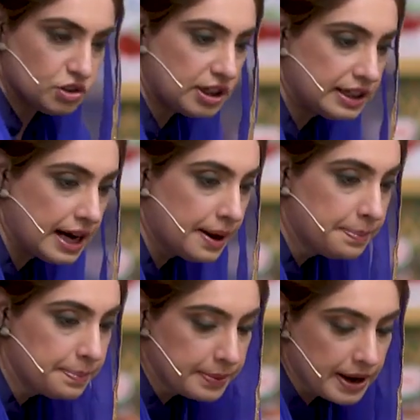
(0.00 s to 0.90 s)
चलें
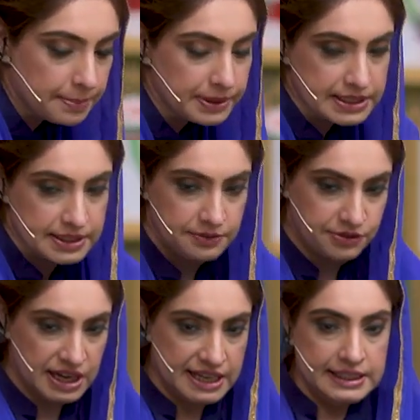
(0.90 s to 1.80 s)
अब हम लहसन
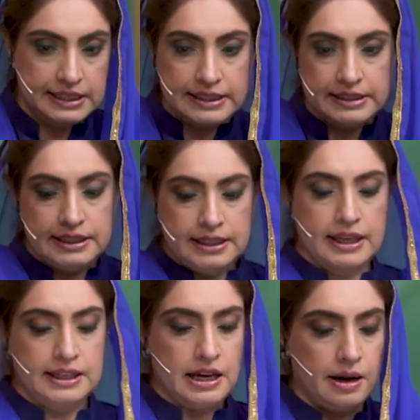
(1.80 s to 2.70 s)
फ्राई कर लेते
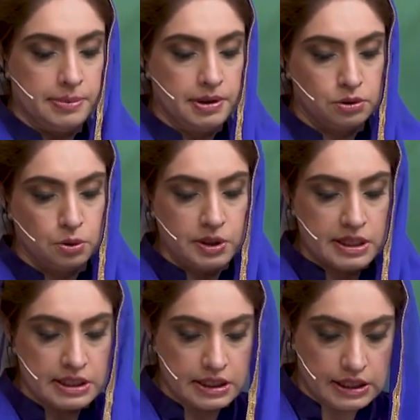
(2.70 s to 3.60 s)
हैं यहाँ पर
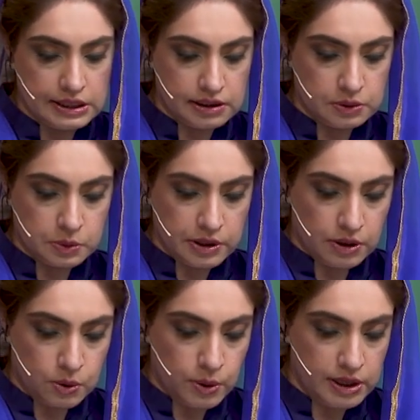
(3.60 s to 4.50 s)
थोड़ा सा डालडा
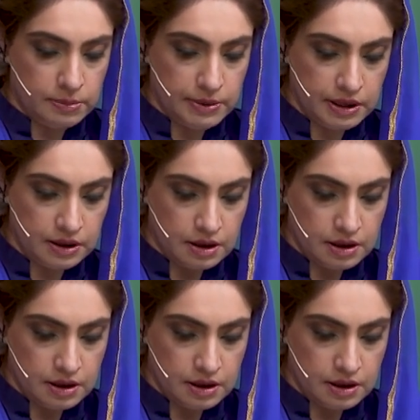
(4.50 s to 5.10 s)
कुकिंग ऑयल में